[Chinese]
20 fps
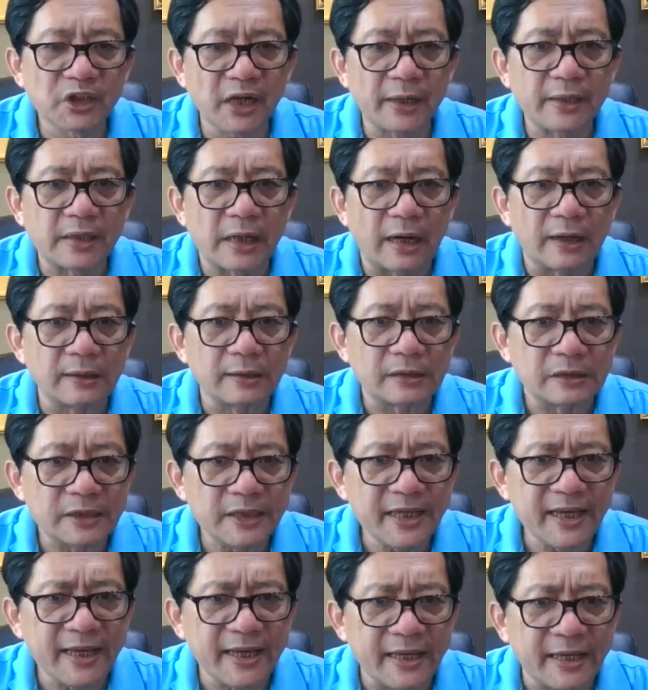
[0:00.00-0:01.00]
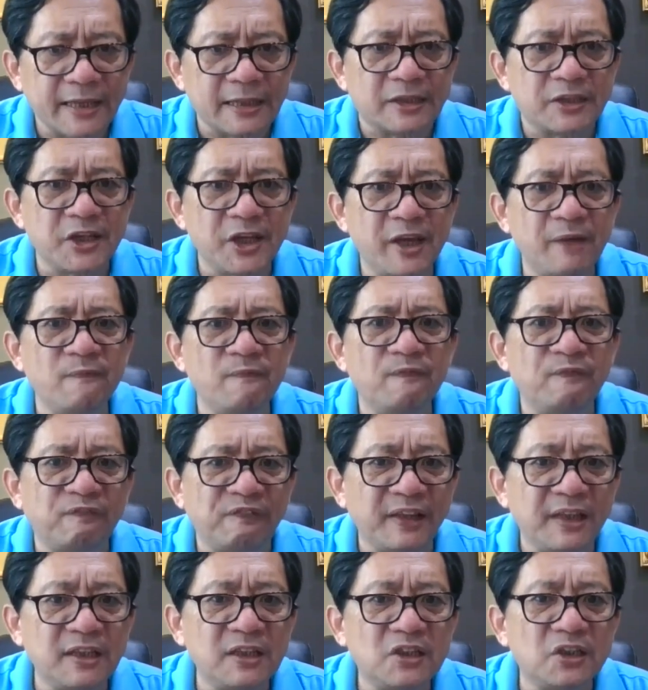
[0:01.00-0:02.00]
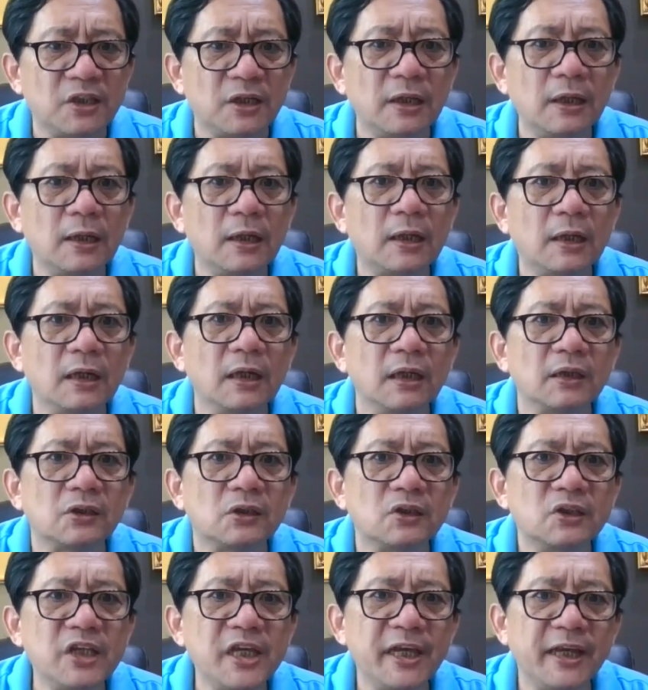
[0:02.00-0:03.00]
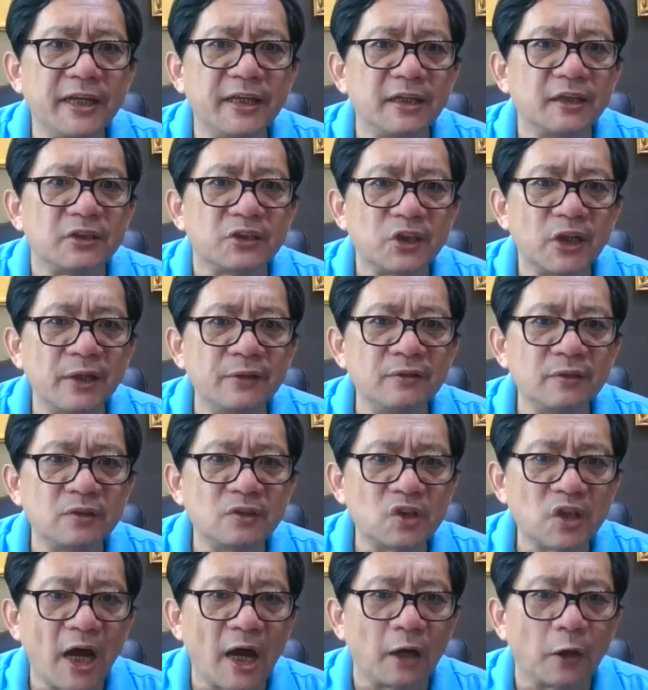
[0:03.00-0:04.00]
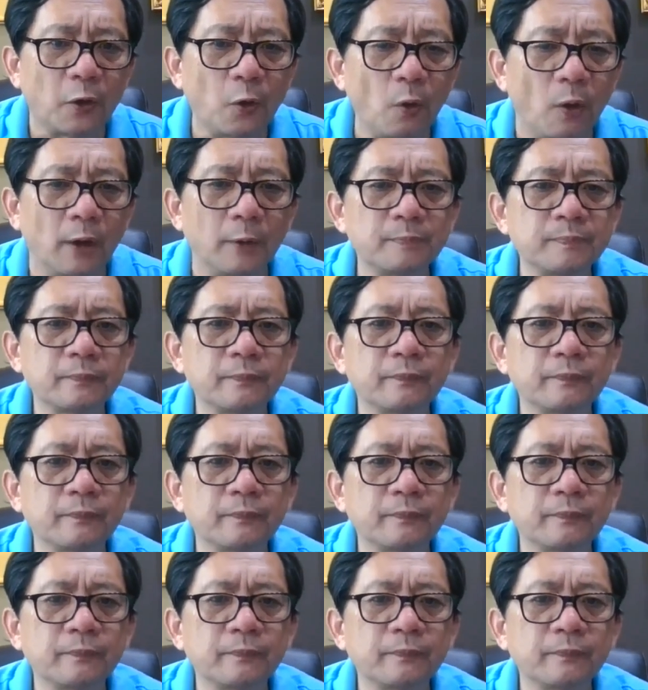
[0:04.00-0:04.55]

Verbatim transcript: 擅长夜间飞行和夜间降落。